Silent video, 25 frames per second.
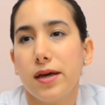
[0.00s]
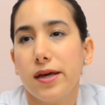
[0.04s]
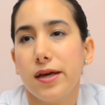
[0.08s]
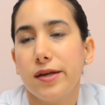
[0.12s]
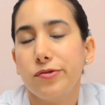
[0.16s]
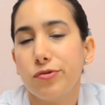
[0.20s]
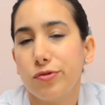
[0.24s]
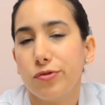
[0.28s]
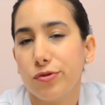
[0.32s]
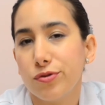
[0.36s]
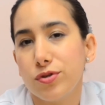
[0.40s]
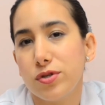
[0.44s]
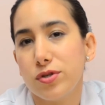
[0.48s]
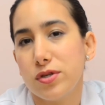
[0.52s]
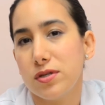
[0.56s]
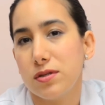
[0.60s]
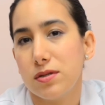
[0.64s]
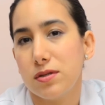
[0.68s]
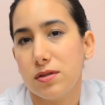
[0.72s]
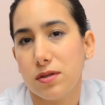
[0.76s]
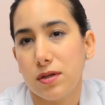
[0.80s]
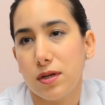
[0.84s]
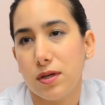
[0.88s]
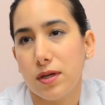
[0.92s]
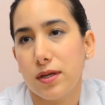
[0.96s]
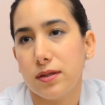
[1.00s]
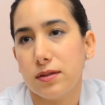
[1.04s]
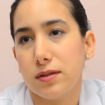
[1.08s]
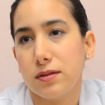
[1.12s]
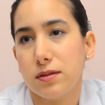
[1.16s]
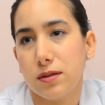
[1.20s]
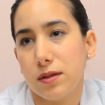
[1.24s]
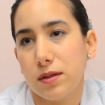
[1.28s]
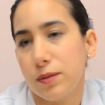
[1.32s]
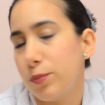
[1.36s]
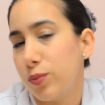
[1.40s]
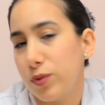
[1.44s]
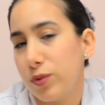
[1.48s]
Entonces,
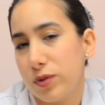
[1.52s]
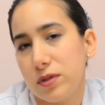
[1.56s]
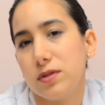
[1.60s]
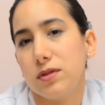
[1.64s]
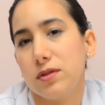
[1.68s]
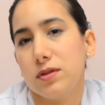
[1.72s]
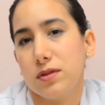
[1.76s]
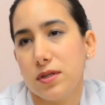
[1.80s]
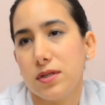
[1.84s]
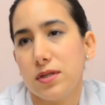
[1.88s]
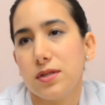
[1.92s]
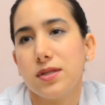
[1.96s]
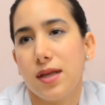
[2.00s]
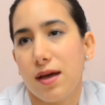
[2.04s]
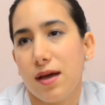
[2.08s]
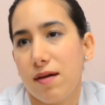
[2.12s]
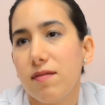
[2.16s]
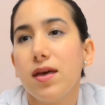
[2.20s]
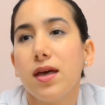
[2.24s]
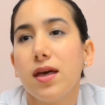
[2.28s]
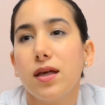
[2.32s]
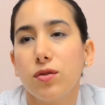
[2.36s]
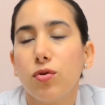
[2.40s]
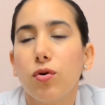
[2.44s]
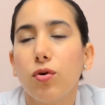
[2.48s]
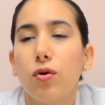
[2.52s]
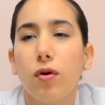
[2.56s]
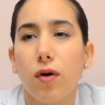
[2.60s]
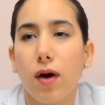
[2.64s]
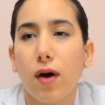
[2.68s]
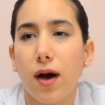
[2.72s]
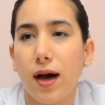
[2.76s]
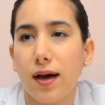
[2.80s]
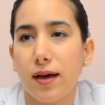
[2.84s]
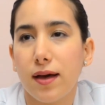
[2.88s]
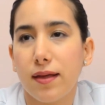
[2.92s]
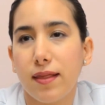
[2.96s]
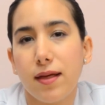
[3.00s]
este, pues se está
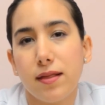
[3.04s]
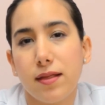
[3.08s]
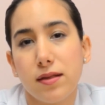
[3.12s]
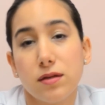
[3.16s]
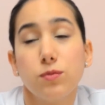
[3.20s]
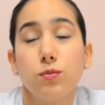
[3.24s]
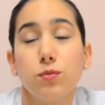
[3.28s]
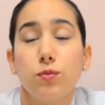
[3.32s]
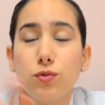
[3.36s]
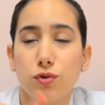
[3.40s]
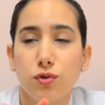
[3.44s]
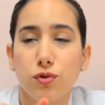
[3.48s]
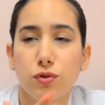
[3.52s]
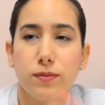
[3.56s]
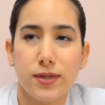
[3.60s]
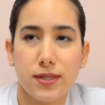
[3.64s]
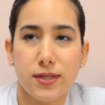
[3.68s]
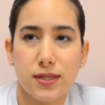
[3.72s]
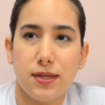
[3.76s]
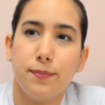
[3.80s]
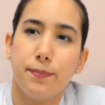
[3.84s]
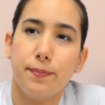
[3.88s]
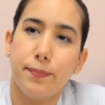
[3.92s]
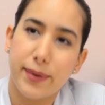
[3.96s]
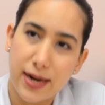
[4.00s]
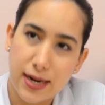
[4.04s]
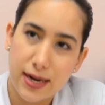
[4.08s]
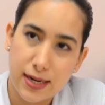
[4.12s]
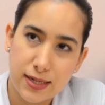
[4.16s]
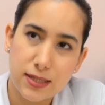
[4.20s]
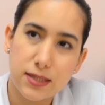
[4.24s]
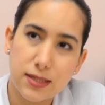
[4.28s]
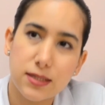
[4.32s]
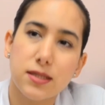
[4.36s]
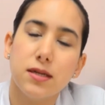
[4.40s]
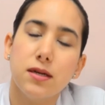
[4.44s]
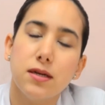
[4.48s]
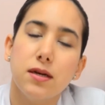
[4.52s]
viendo a edades mucho más
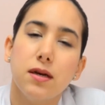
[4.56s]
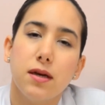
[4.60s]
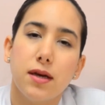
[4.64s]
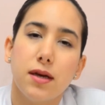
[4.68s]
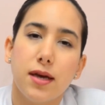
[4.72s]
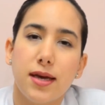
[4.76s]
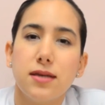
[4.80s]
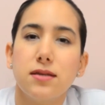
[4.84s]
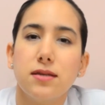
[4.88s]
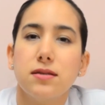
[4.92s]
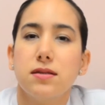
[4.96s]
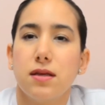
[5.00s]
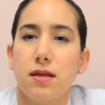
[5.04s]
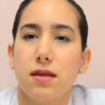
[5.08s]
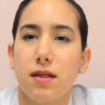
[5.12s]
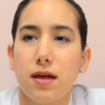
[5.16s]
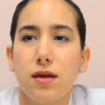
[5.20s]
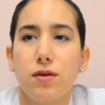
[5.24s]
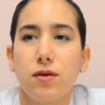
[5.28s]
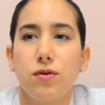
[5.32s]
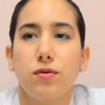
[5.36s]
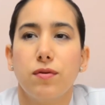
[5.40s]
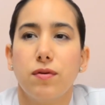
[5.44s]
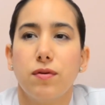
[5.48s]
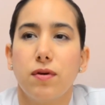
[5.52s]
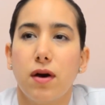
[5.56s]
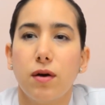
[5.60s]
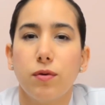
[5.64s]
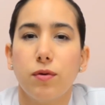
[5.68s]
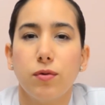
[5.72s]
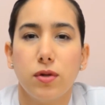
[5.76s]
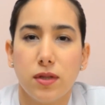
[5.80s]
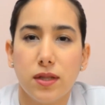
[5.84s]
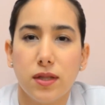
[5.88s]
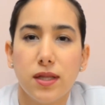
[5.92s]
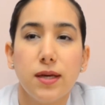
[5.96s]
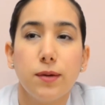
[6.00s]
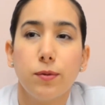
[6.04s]
tempranas este daño
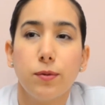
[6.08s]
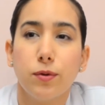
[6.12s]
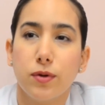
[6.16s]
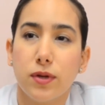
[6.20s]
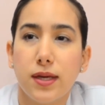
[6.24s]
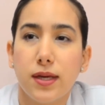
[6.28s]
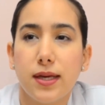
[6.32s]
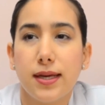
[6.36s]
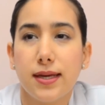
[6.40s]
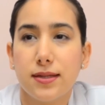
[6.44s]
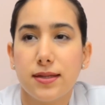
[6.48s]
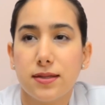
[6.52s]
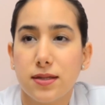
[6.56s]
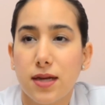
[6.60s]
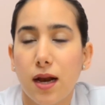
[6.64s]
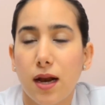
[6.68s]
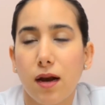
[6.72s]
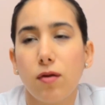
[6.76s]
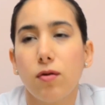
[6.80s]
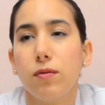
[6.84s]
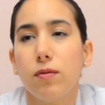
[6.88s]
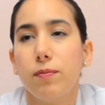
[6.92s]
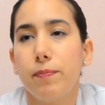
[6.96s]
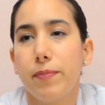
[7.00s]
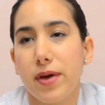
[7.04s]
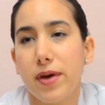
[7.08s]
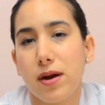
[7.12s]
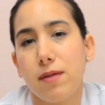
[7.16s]
auditivo y es algo